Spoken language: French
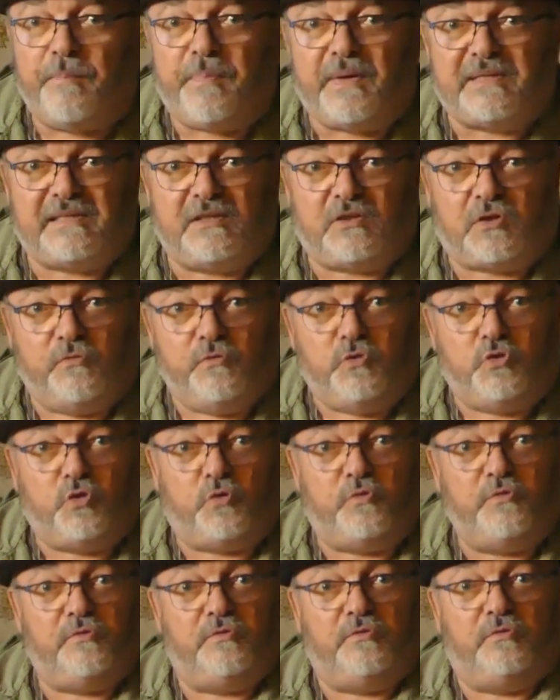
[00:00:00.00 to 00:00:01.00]
à repasser que vous
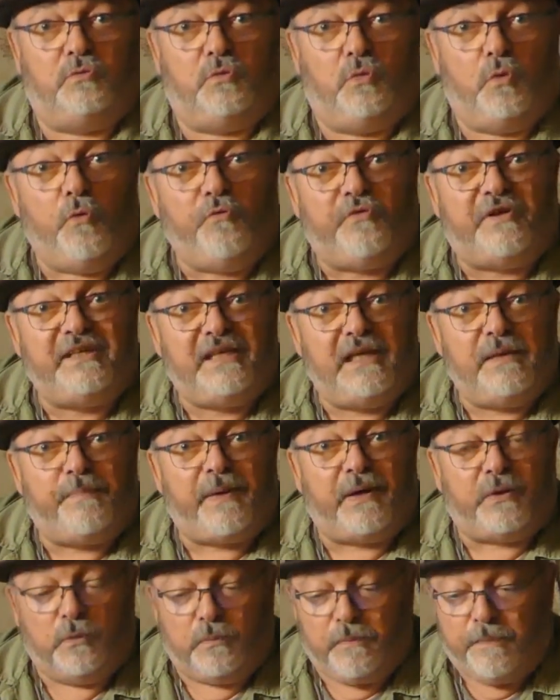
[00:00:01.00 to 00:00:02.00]
ouvriez,
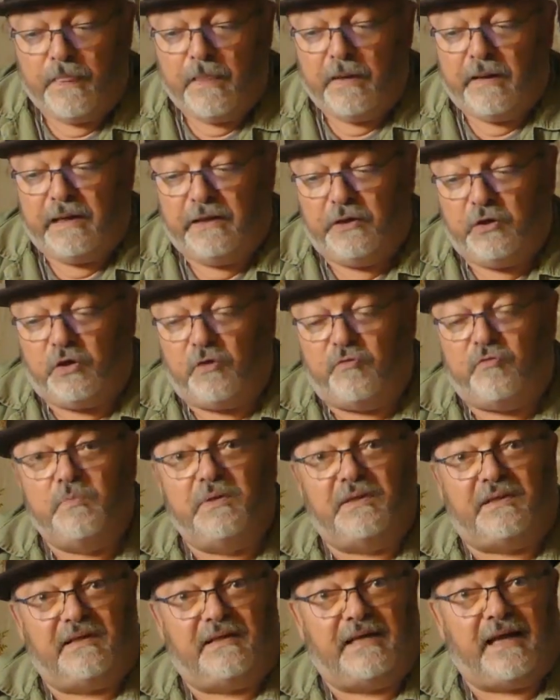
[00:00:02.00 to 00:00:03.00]
pardon, et dedans vous
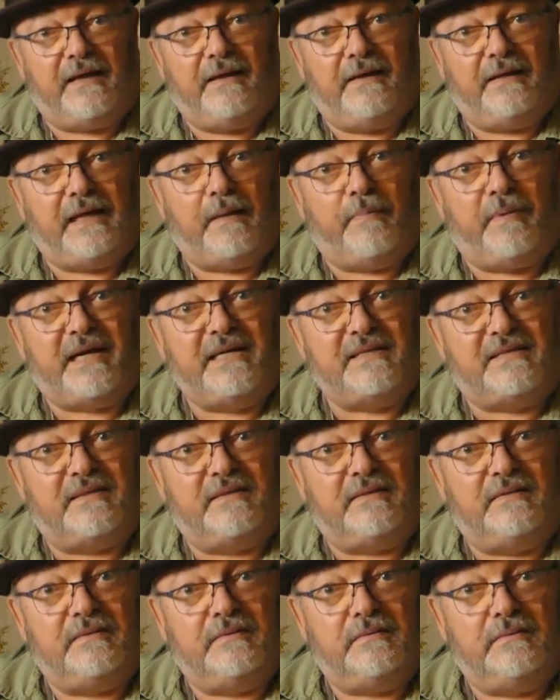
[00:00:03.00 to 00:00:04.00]
mettez de la, braise.
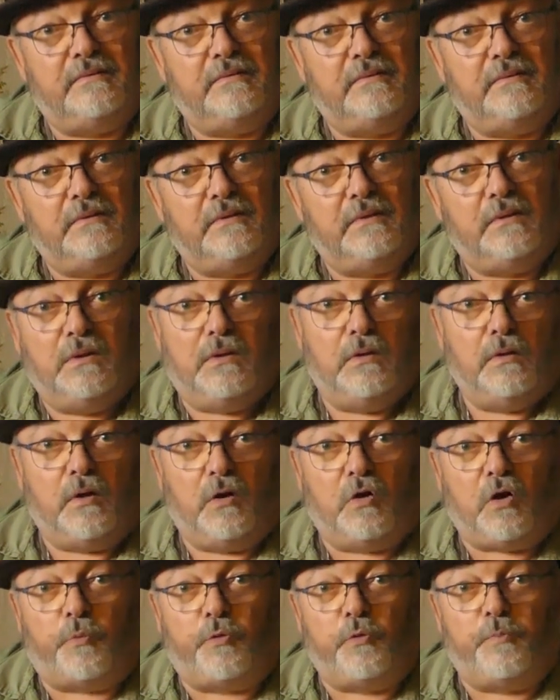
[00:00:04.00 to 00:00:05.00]

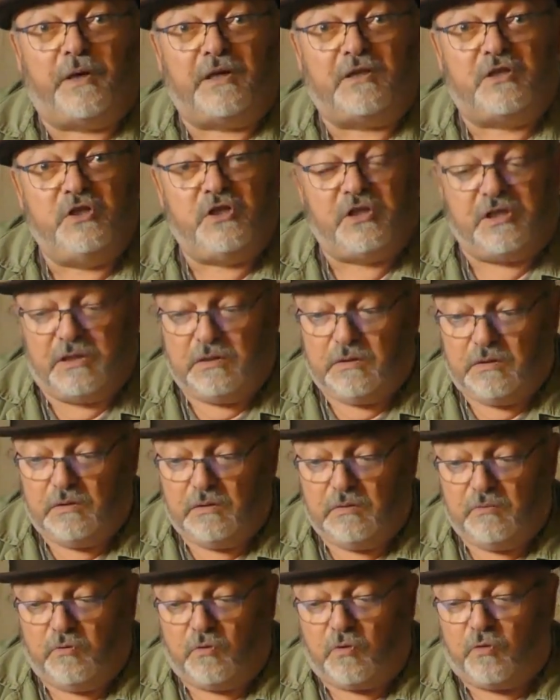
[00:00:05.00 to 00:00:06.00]
Encore plus pratique,
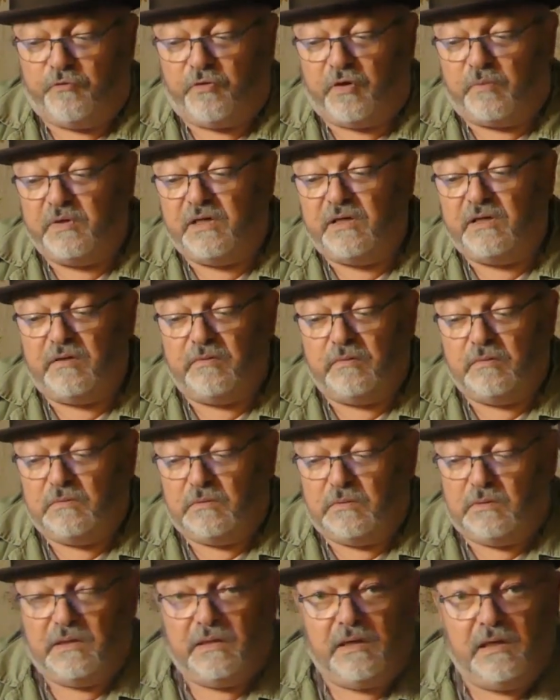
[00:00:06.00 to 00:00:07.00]
vous le refermiez
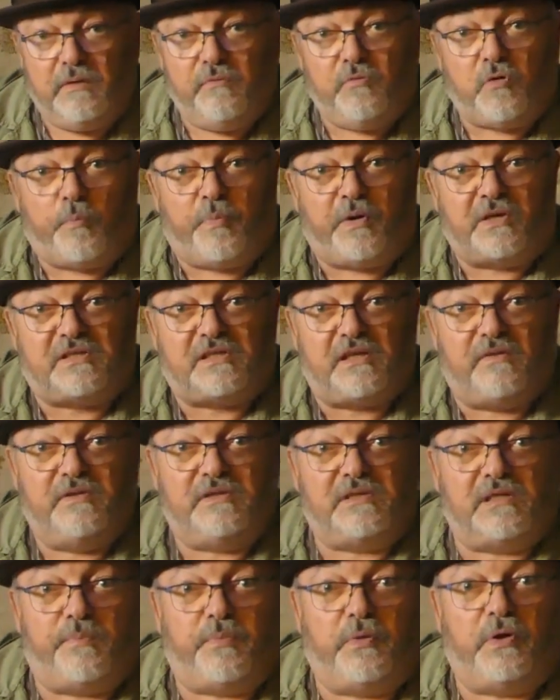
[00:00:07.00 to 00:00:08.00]
euh, et vous repassez
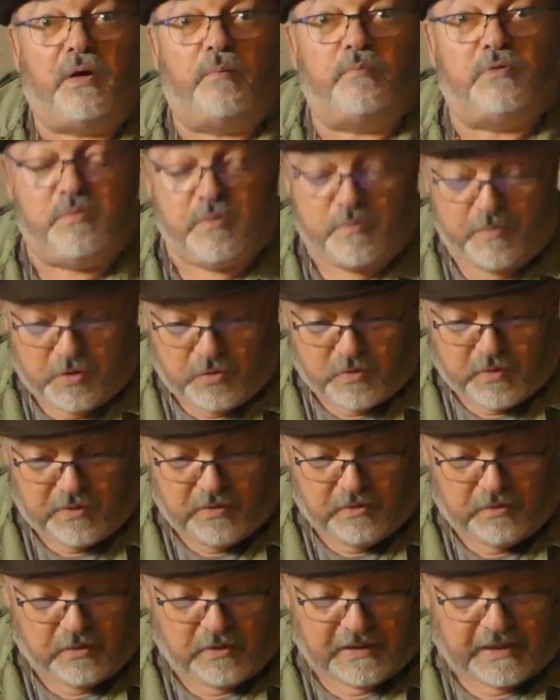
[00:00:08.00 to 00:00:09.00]
avec ça pendant un petit moment, quoi,
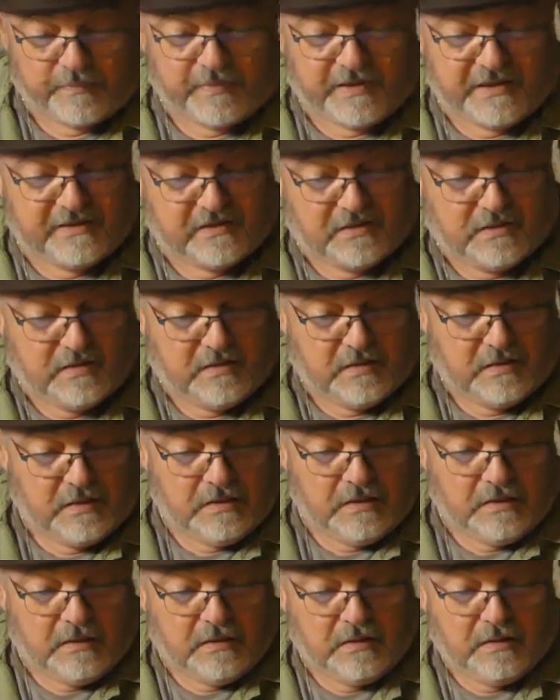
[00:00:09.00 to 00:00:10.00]
le temps que la braise. Euh,
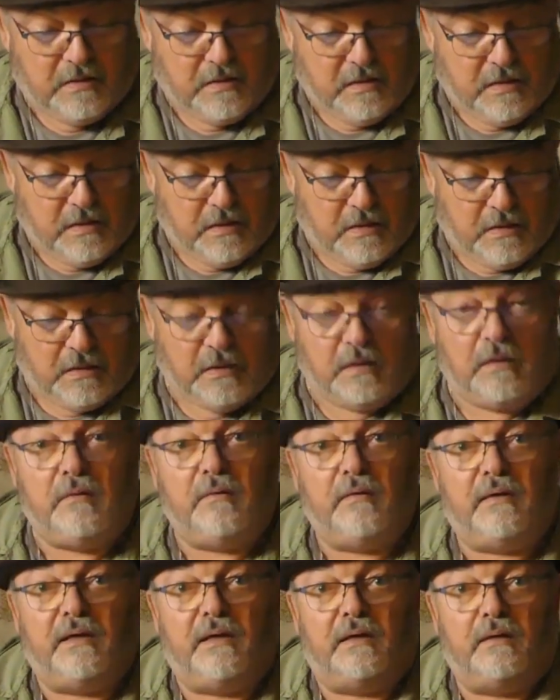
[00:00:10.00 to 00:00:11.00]

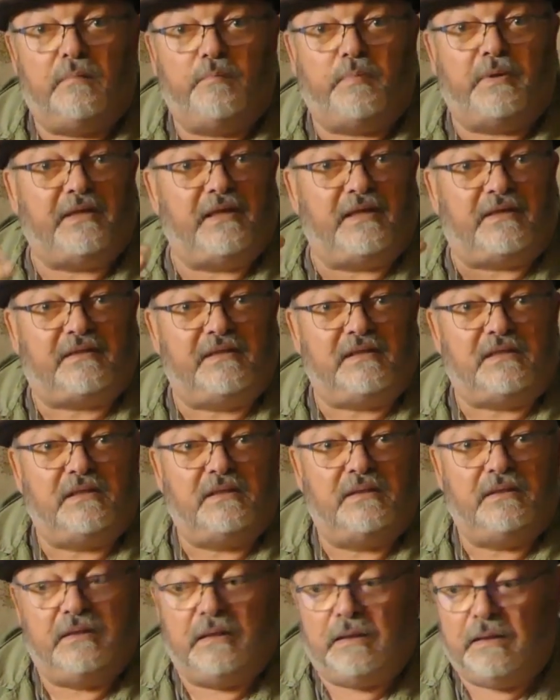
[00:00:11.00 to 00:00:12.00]
voilà, pas
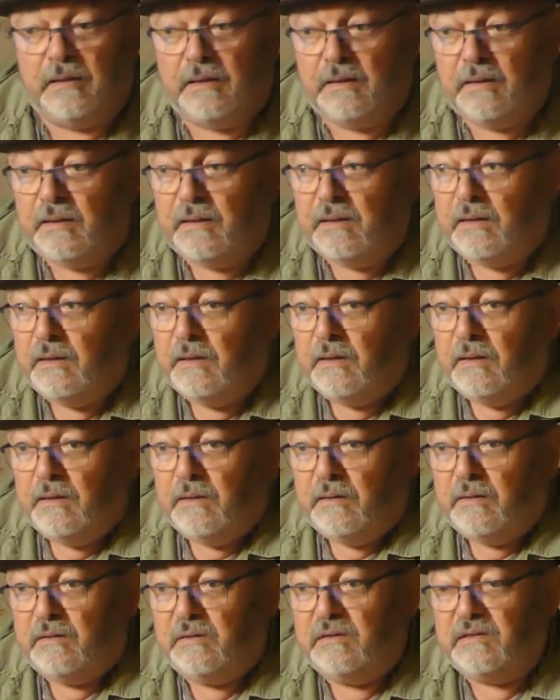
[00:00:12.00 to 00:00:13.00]
d'électrique.
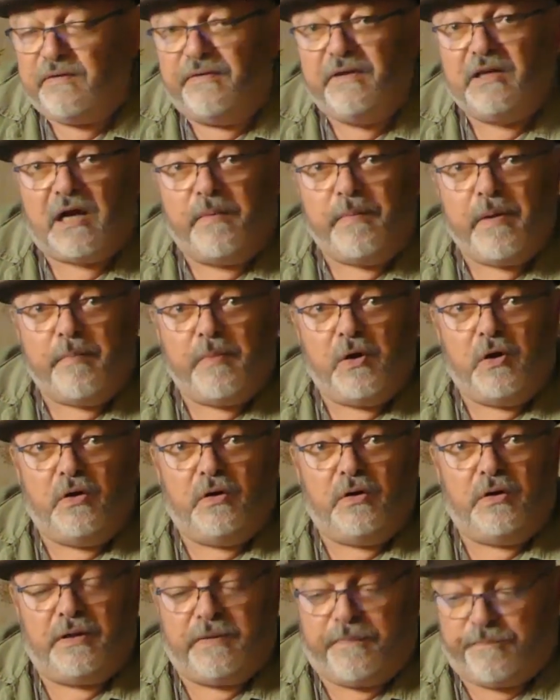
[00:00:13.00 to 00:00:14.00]
Ils avaient quand même.
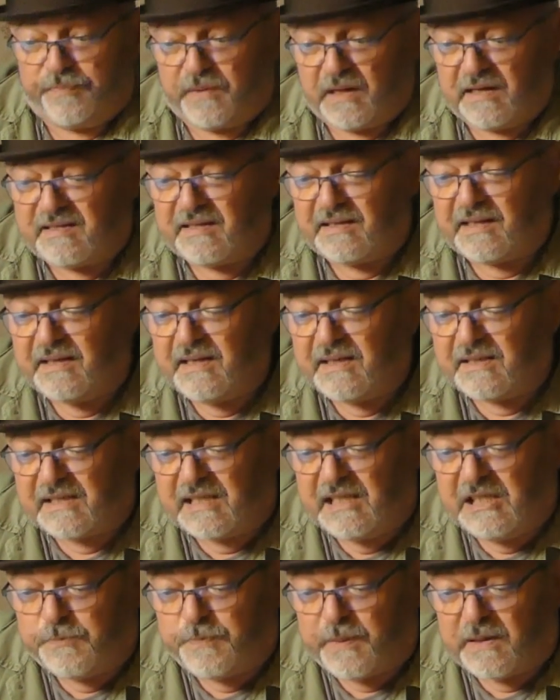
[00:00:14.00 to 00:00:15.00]
C'est-à-dire ce
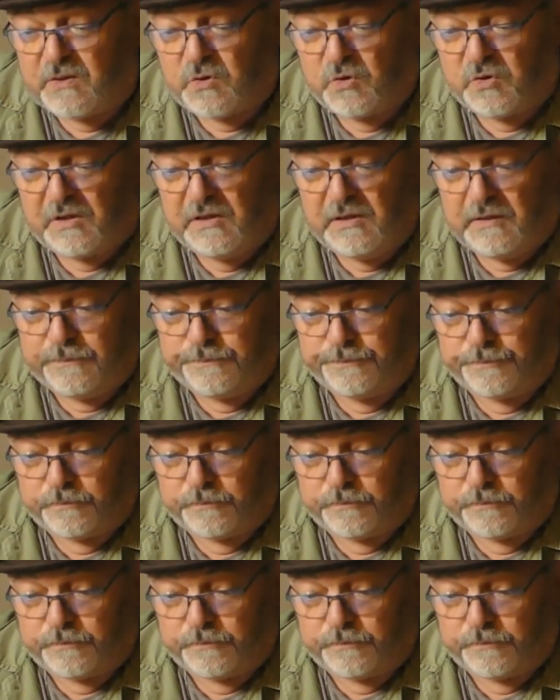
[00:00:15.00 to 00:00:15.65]
qui se passe aussi,